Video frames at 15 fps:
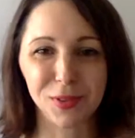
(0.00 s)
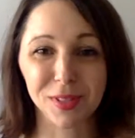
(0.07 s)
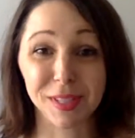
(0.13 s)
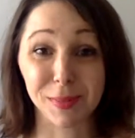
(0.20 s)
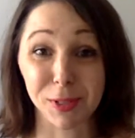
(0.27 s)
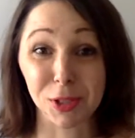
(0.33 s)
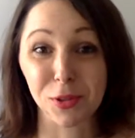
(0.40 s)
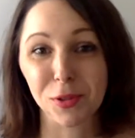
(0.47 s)
et
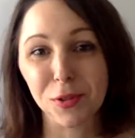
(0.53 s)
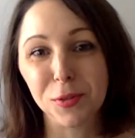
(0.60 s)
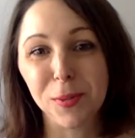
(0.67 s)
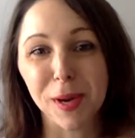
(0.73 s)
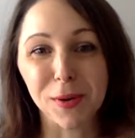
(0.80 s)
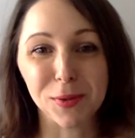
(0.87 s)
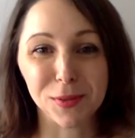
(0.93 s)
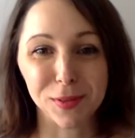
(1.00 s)
ben, je suis
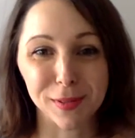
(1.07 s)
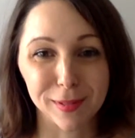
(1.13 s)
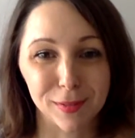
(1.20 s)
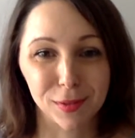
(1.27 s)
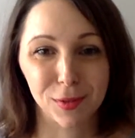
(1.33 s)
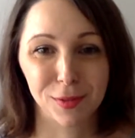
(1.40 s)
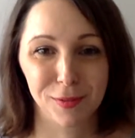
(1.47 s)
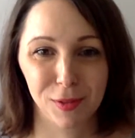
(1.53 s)
super contente de vous
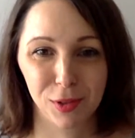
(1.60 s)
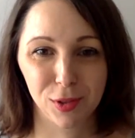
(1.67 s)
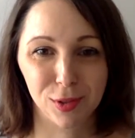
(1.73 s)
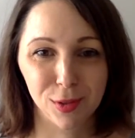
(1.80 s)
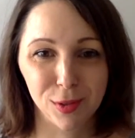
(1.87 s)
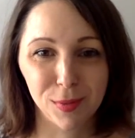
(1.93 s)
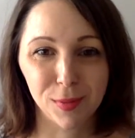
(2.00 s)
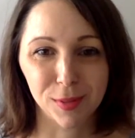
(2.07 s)
retrouver
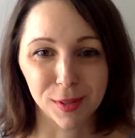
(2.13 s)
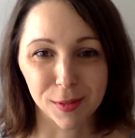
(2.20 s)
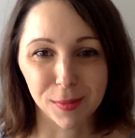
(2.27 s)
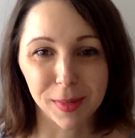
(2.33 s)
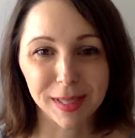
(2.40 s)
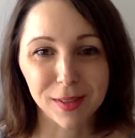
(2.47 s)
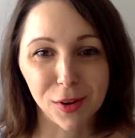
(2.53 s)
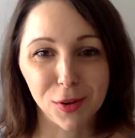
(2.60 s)
aujourd'hui pour notre
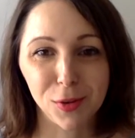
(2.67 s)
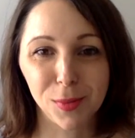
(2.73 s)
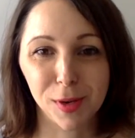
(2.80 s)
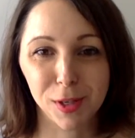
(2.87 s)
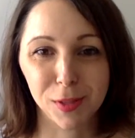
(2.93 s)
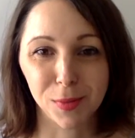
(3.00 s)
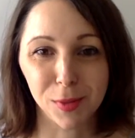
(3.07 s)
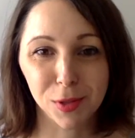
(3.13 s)
battle de
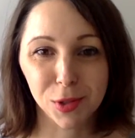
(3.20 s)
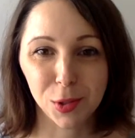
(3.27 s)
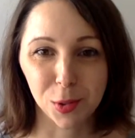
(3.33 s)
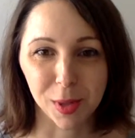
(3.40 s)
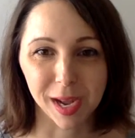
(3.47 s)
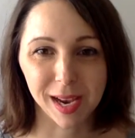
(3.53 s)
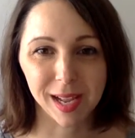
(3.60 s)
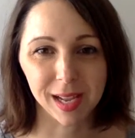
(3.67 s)
boxe
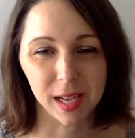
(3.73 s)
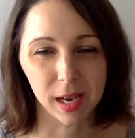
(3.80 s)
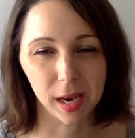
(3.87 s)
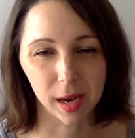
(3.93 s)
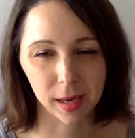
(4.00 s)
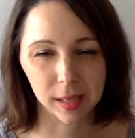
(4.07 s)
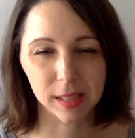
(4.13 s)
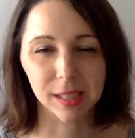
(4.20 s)
mensuelle. Et
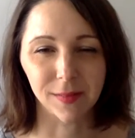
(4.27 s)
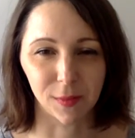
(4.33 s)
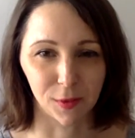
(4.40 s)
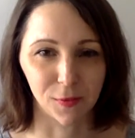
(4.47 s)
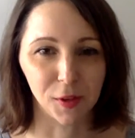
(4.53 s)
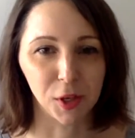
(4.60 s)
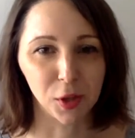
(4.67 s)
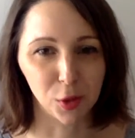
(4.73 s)
là, ça va
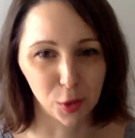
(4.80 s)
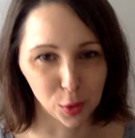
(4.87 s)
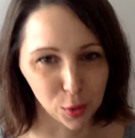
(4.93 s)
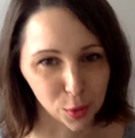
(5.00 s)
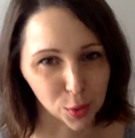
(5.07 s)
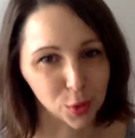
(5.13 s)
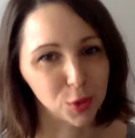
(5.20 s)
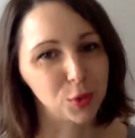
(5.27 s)
envoyer du
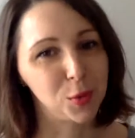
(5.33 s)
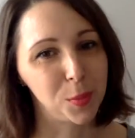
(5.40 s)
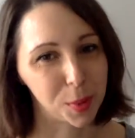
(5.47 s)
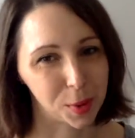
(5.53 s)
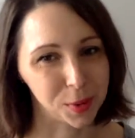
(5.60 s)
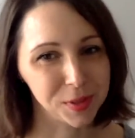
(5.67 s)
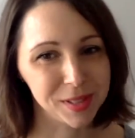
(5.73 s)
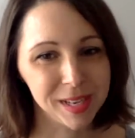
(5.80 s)
lourd, je
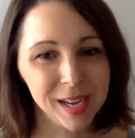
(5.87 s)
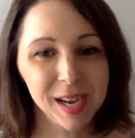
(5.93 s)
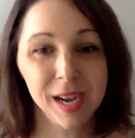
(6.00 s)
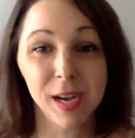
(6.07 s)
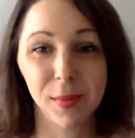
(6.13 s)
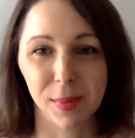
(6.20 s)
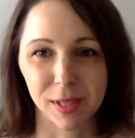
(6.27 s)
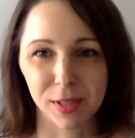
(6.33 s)
pense,
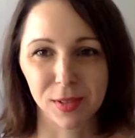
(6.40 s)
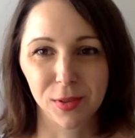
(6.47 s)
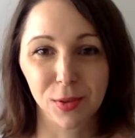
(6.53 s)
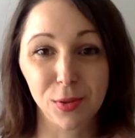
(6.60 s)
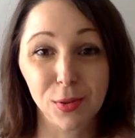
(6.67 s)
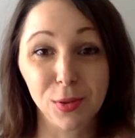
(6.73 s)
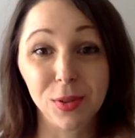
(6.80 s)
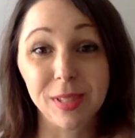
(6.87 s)
parce que
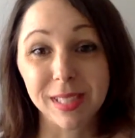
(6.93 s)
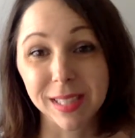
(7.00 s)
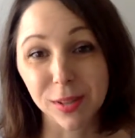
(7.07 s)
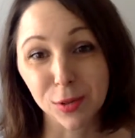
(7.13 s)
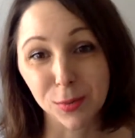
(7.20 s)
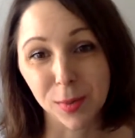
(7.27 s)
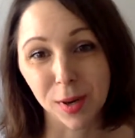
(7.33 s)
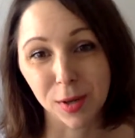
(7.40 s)
du coup, c'est
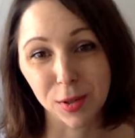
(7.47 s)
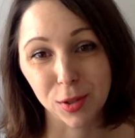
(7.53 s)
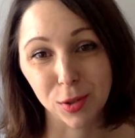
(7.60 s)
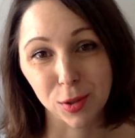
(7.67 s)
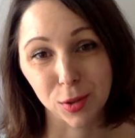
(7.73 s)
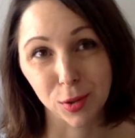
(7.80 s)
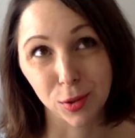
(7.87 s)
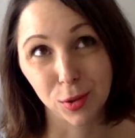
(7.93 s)
nos
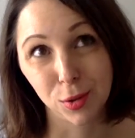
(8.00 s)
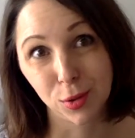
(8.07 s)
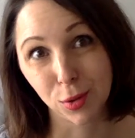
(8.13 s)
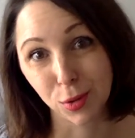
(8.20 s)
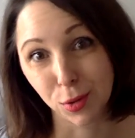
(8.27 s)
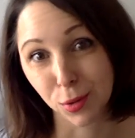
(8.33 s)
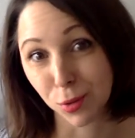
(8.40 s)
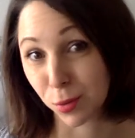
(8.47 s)
box
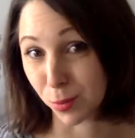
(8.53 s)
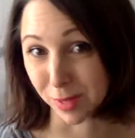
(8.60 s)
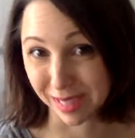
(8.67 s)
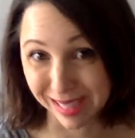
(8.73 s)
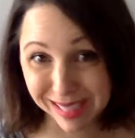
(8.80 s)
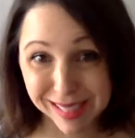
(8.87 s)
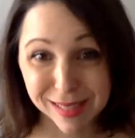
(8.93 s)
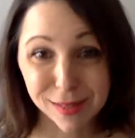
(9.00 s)
du mois de
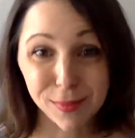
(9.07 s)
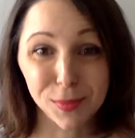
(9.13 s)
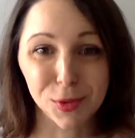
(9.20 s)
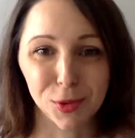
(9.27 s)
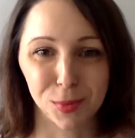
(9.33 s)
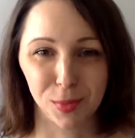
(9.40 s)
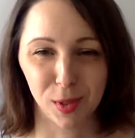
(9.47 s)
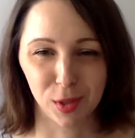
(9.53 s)
décembre,
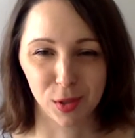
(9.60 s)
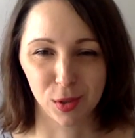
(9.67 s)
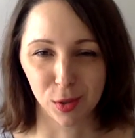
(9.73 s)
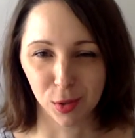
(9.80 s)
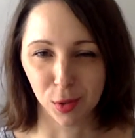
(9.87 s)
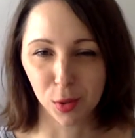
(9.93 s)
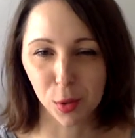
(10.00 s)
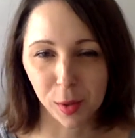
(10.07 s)
donc box
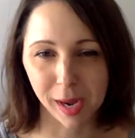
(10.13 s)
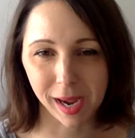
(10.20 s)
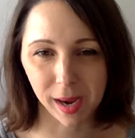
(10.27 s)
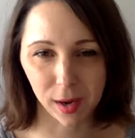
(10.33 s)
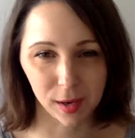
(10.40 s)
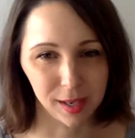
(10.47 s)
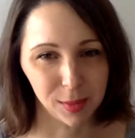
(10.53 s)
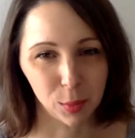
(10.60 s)
de
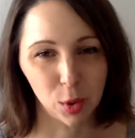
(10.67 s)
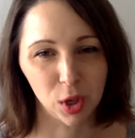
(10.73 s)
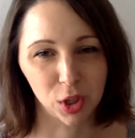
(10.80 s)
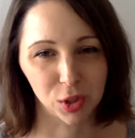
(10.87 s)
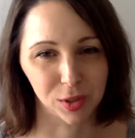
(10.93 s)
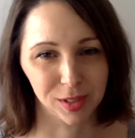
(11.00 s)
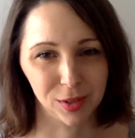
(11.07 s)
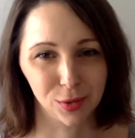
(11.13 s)
Noël. Et moi,
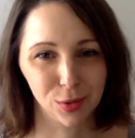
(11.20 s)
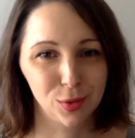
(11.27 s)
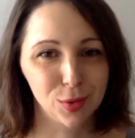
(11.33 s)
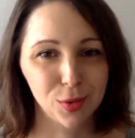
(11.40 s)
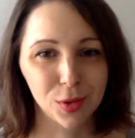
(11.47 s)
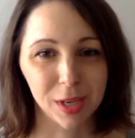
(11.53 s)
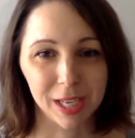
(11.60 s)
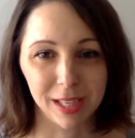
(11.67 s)
j'en attends
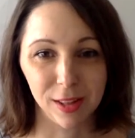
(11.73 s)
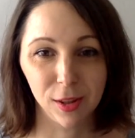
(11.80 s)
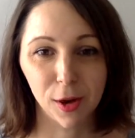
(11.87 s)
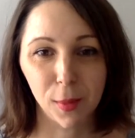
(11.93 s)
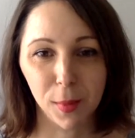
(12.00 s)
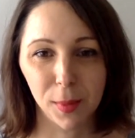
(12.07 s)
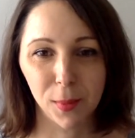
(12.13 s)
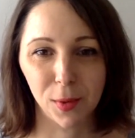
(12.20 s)
toujours
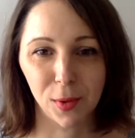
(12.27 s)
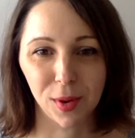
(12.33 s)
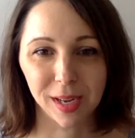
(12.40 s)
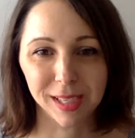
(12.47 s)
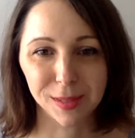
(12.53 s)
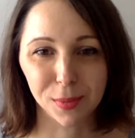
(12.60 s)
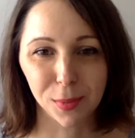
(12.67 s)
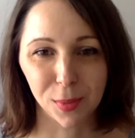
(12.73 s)
énormément
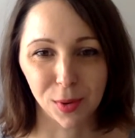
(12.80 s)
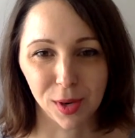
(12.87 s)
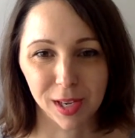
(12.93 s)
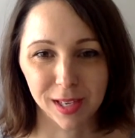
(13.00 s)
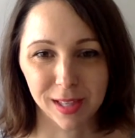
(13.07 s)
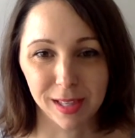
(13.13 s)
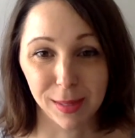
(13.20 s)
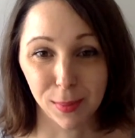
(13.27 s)
à ce
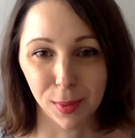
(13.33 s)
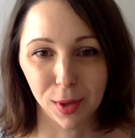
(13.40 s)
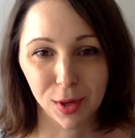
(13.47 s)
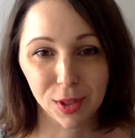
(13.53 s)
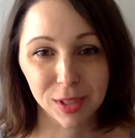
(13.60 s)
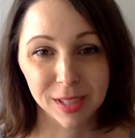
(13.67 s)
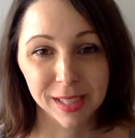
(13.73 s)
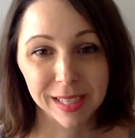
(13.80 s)
moment-là des
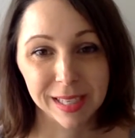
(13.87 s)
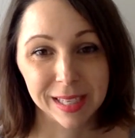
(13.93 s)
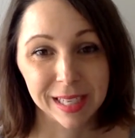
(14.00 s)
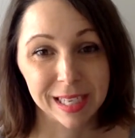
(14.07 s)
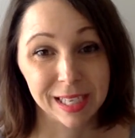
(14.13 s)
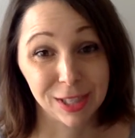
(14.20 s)
box.